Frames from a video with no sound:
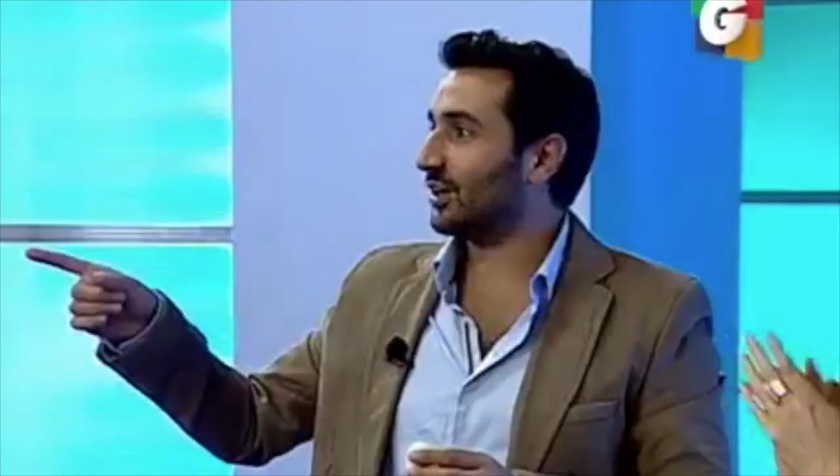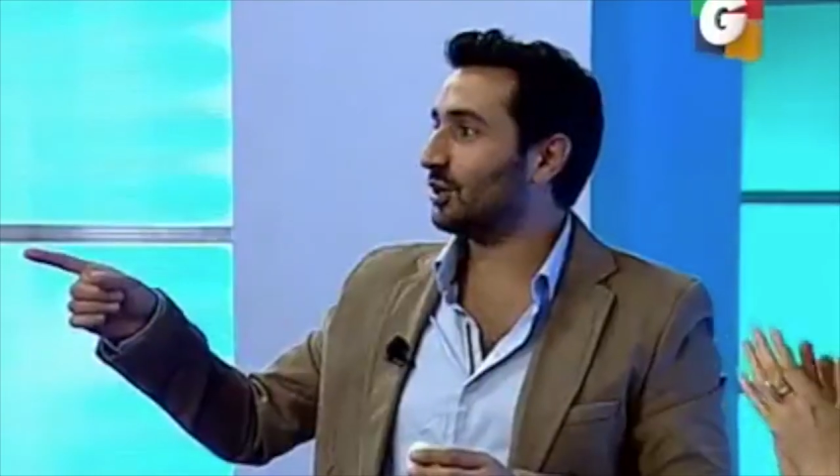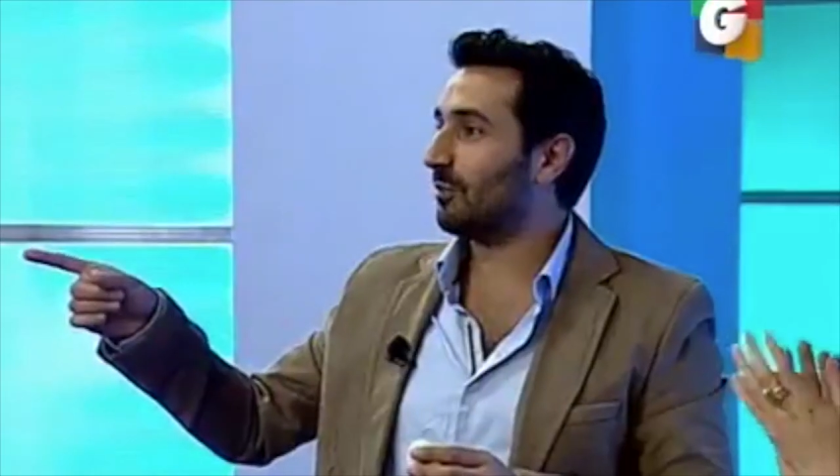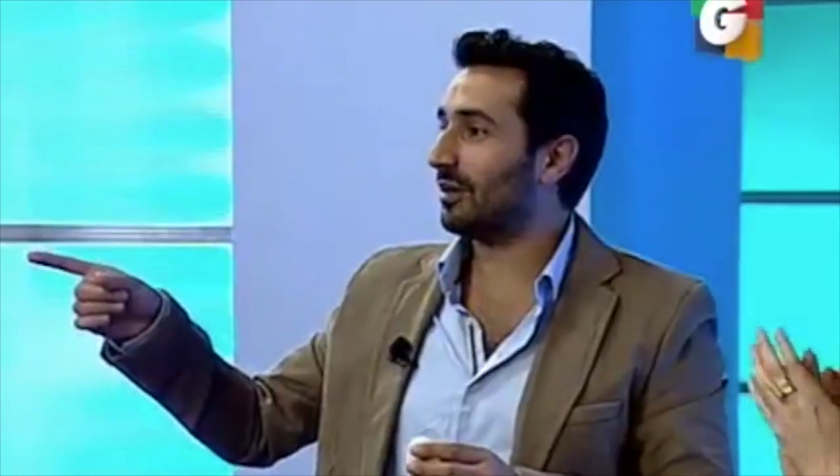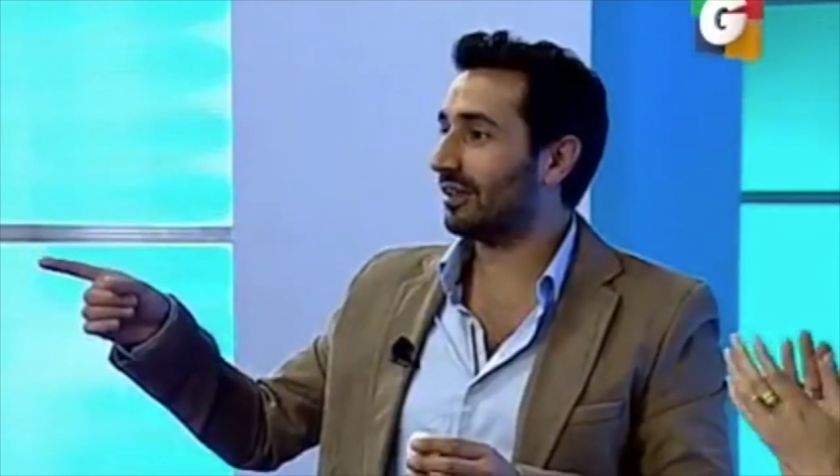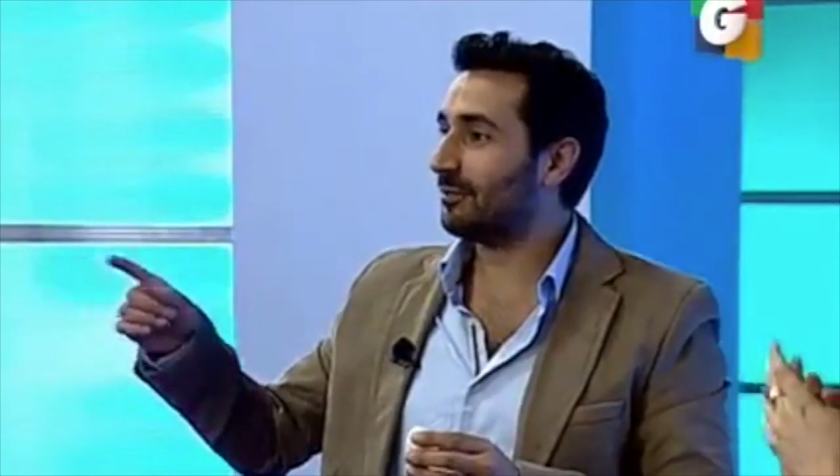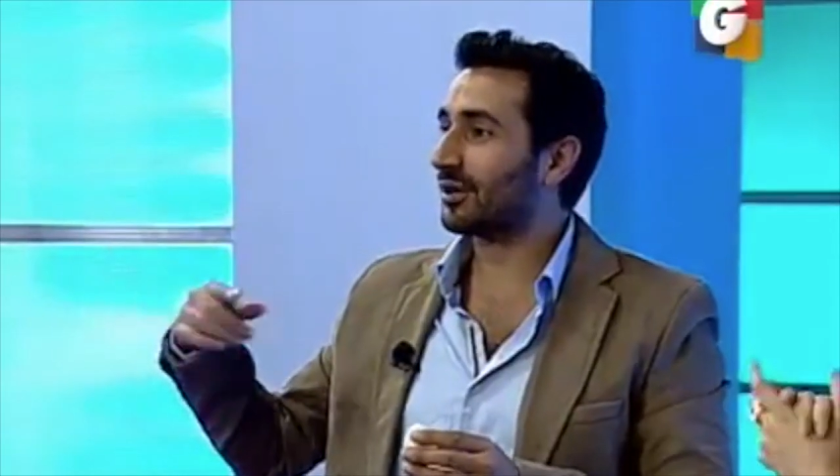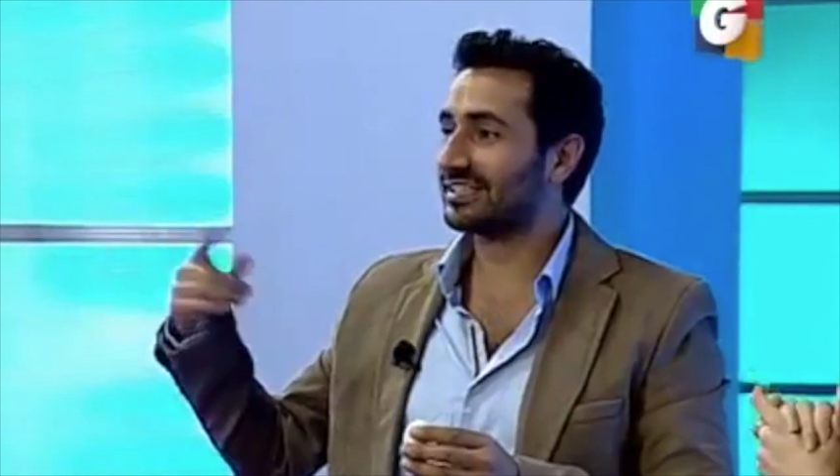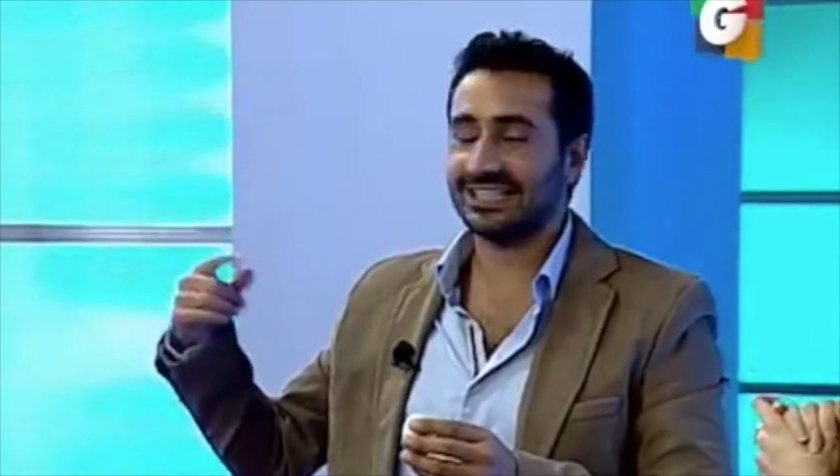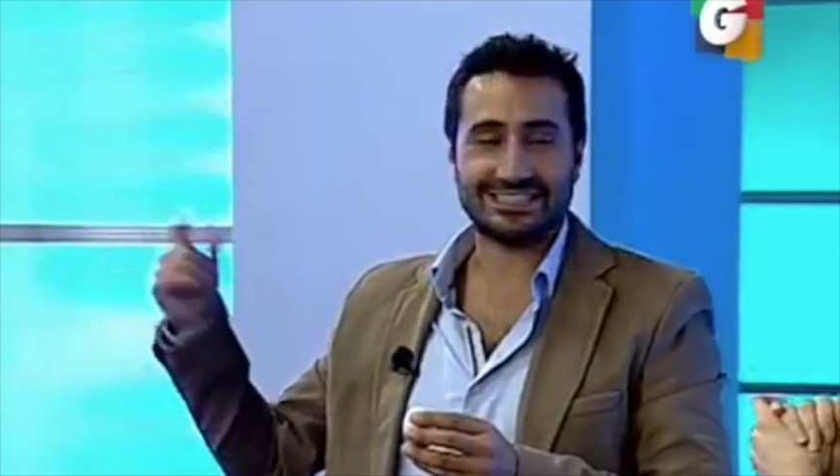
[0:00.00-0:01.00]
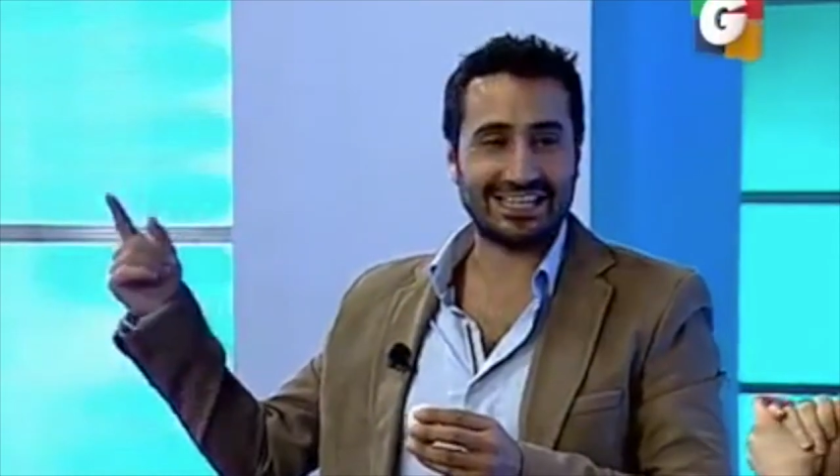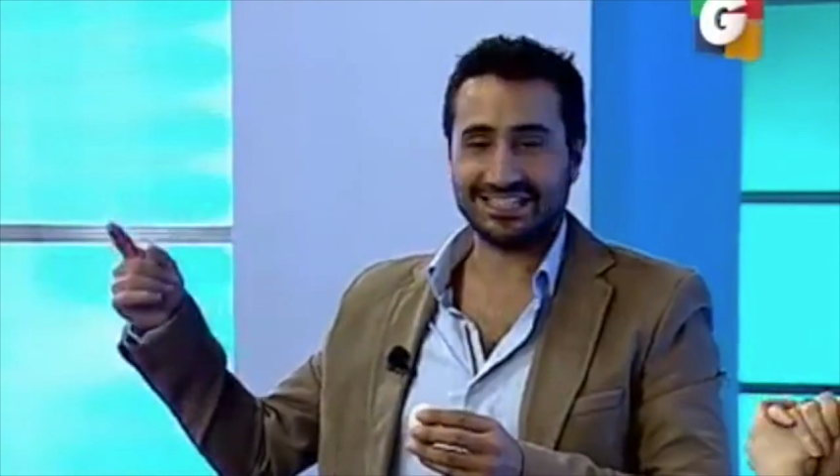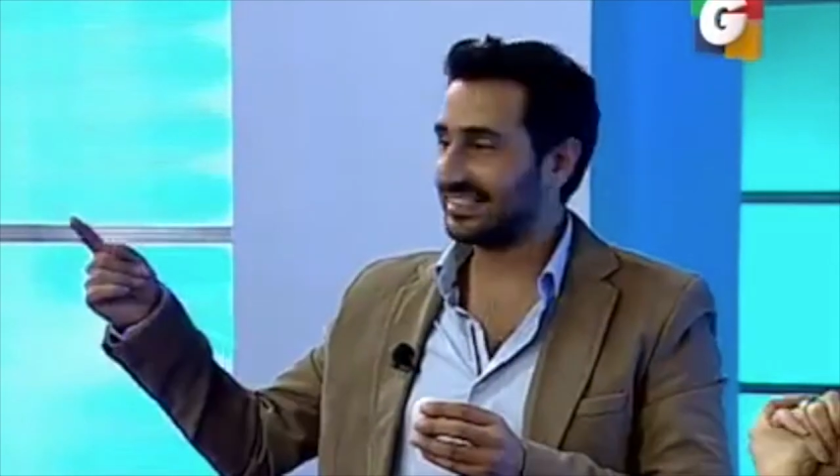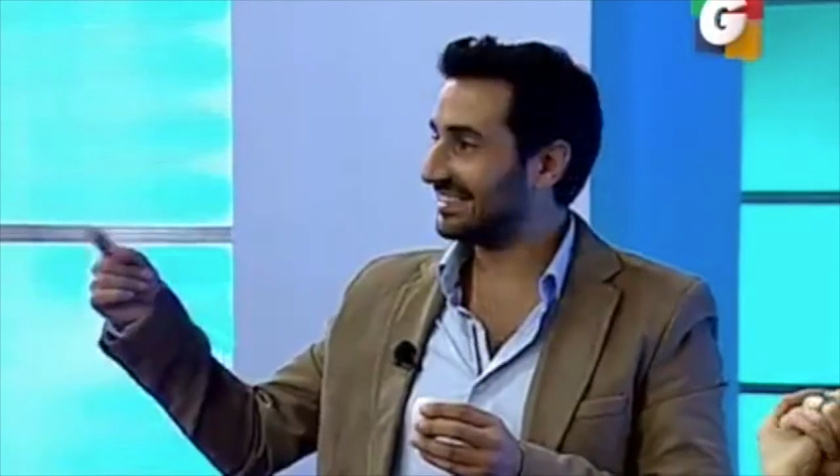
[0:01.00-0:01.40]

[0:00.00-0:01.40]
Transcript: no, no aplaudo ahí porque se, no.